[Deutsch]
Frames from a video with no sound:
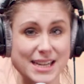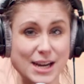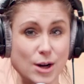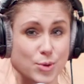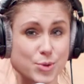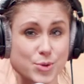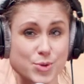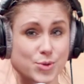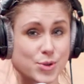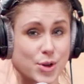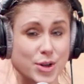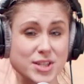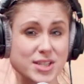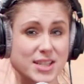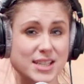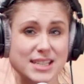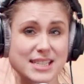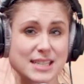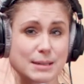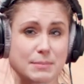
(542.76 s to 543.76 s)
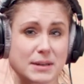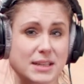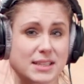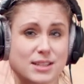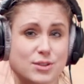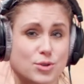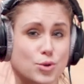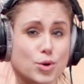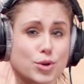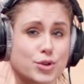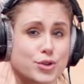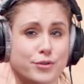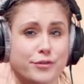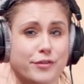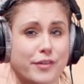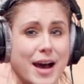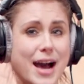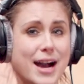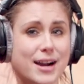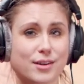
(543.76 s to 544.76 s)
auch solche interpretatorischen
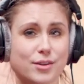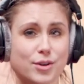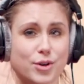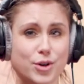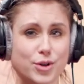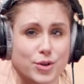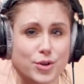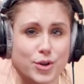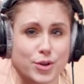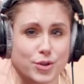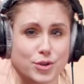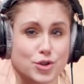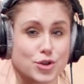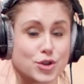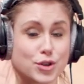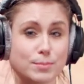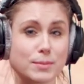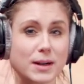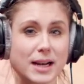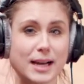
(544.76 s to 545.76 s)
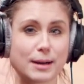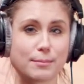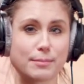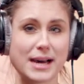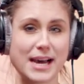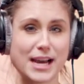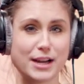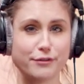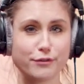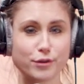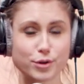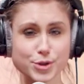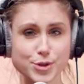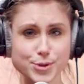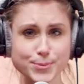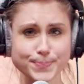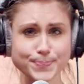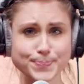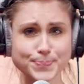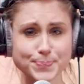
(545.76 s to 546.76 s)
Fragen können euren Stimmklang beeinflussen.